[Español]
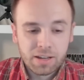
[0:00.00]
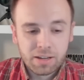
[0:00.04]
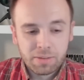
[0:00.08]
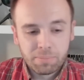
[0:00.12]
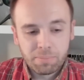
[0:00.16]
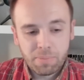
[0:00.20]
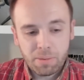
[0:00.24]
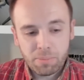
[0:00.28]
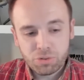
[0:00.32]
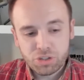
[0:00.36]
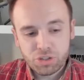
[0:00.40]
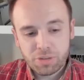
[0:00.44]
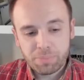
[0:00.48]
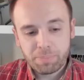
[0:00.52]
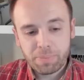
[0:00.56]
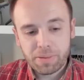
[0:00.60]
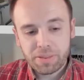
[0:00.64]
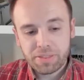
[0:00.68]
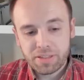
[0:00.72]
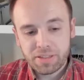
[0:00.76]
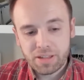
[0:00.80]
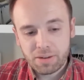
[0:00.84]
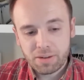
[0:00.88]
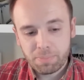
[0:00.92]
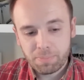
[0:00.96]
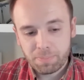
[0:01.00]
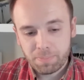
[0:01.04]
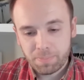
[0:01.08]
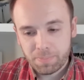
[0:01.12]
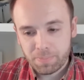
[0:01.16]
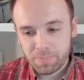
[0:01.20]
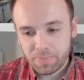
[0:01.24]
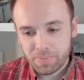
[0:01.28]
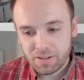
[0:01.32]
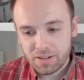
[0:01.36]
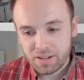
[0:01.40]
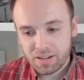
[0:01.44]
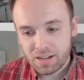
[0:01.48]
Vamos a empezar
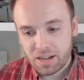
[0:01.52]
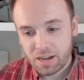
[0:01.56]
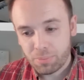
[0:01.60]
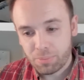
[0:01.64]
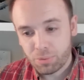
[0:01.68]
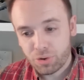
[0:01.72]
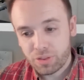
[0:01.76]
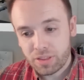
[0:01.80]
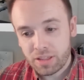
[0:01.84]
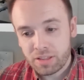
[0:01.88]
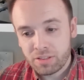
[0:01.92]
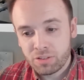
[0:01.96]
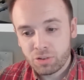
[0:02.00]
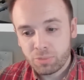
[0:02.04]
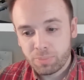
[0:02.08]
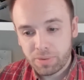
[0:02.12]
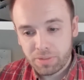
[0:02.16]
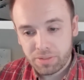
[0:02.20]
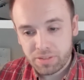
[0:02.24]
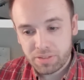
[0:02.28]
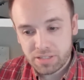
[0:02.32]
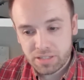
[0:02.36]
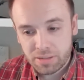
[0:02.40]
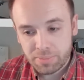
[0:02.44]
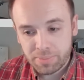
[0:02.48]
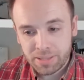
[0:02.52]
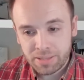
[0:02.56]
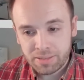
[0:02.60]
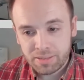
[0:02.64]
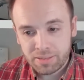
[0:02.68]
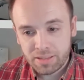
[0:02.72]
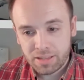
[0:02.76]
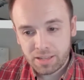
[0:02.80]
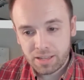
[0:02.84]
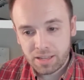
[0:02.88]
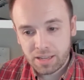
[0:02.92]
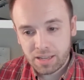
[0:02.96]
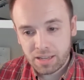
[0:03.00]
abordando
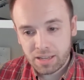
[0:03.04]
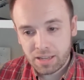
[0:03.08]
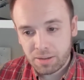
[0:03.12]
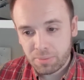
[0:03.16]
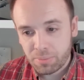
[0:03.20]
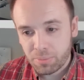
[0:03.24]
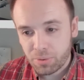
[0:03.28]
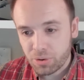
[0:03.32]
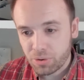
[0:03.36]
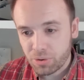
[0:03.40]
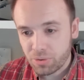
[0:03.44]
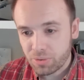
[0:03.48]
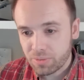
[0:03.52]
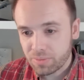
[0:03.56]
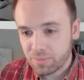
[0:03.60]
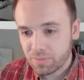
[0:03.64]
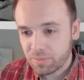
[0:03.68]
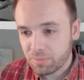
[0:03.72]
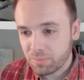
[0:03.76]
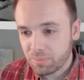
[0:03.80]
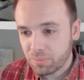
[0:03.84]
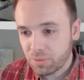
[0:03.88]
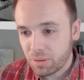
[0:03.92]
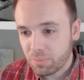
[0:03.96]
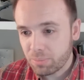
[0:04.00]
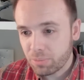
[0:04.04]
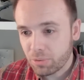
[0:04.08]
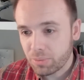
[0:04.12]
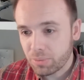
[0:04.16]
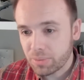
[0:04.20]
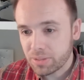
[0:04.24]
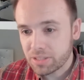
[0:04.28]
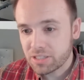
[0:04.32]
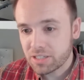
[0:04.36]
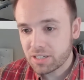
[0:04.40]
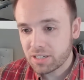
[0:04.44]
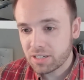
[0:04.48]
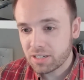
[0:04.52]
precisamente, bueno, voy a
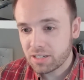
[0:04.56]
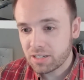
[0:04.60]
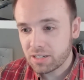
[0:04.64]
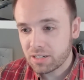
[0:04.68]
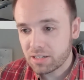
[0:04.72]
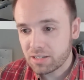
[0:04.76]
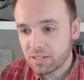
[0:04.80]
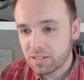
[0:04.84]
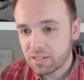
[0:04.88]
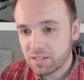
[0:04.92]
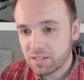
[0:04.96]
aprovechar...